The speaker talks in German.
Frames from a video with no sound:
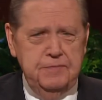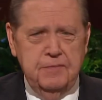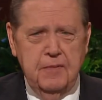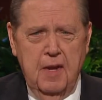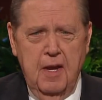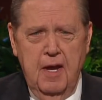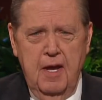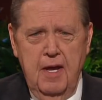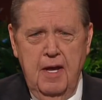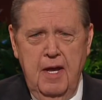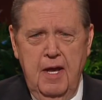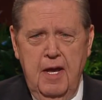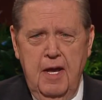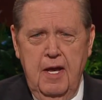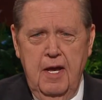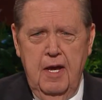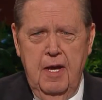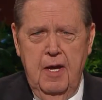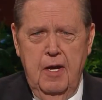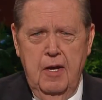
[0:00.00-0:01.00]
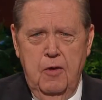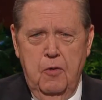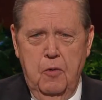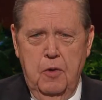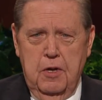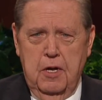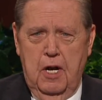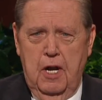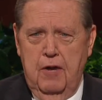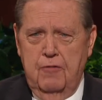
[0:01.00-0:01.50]
sollen wir auch noch unseren
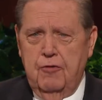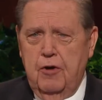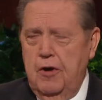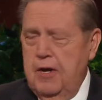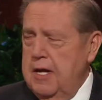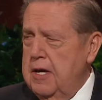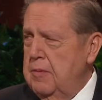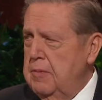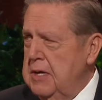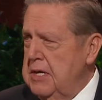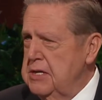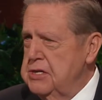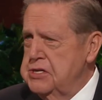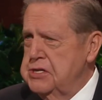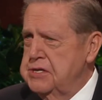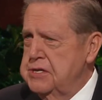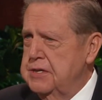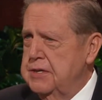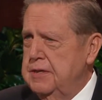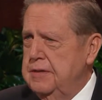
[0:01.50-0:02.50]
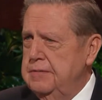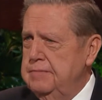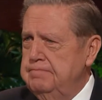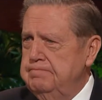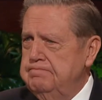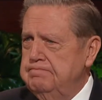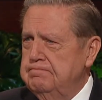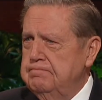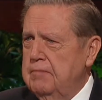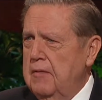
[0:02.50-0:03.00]
Mantel geben.
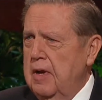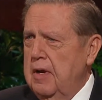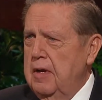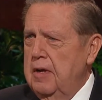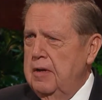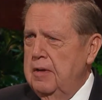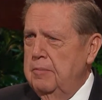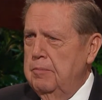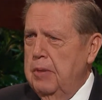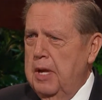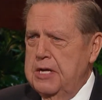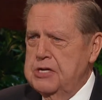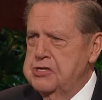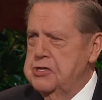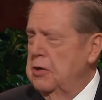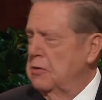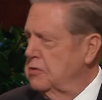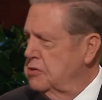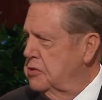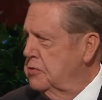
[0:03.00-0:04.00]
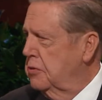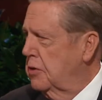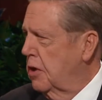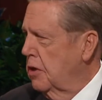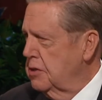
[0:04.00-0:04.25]
Wir sollen unsere Feinde lieben,